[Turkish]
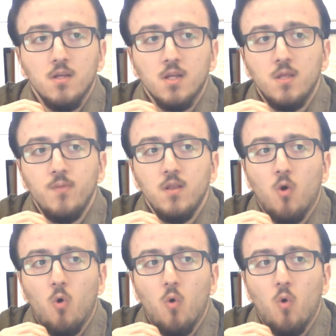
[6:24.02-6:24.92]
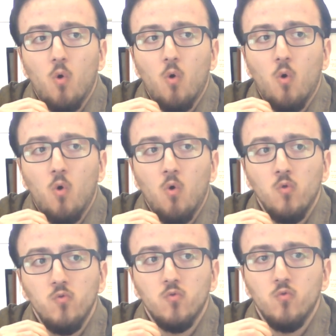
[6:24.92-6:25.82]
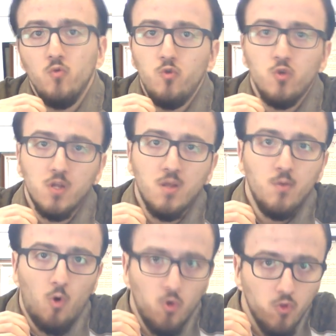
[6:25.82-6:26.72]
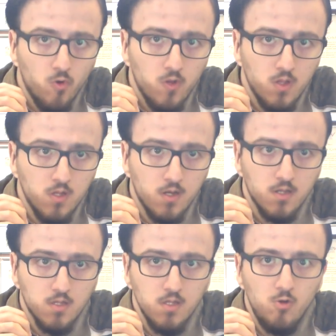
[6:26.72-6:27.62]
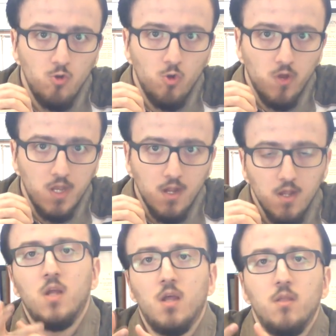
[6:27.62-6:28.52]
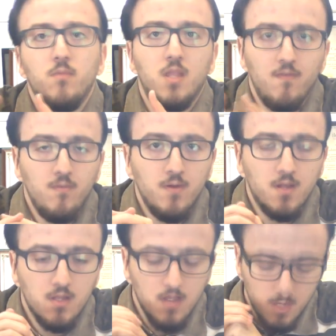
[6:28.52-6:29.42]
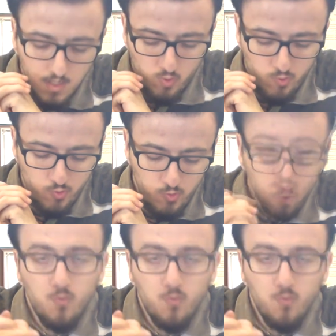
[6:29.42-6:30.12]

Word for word: 2013-2014 yılları arasında Logitech dünyada bir devrim yaratarak oyuncu